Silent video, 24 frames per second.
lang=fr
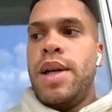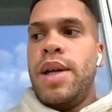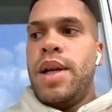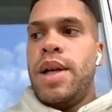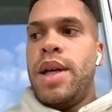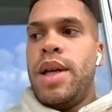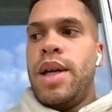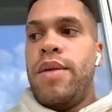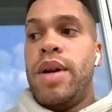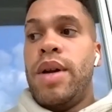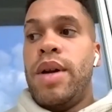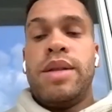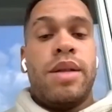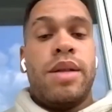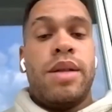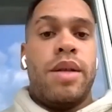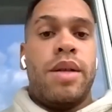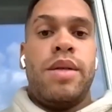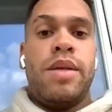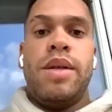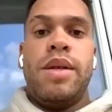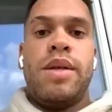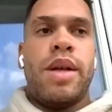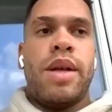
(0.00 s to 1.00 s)
vois, ça
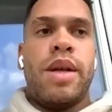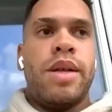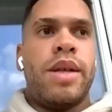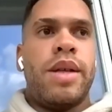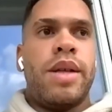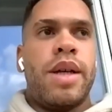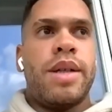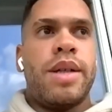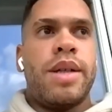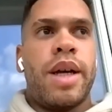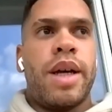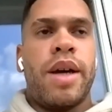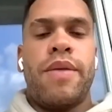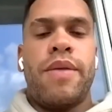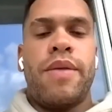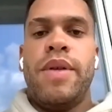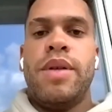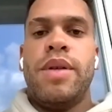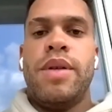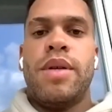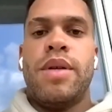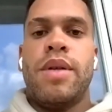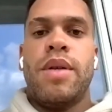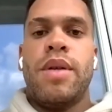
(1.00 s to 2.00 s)
aussi, c'est un,
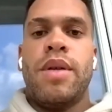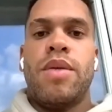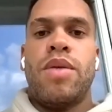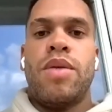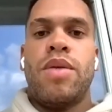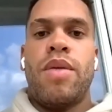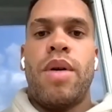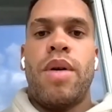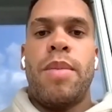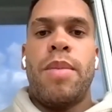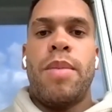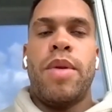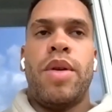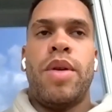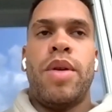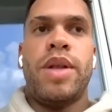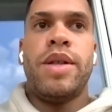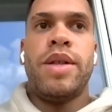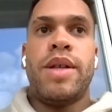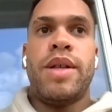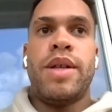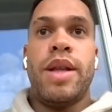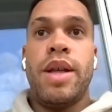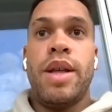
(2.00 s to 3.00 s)
sacrifice, tu vois, pendant
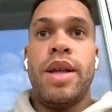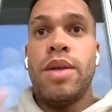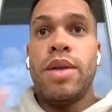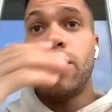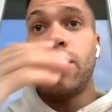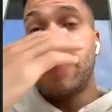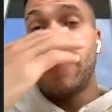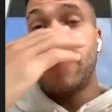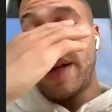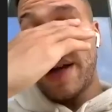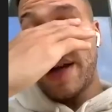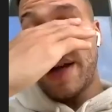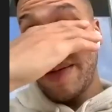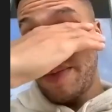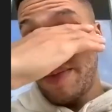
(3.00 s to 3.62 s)
des années et tout ça.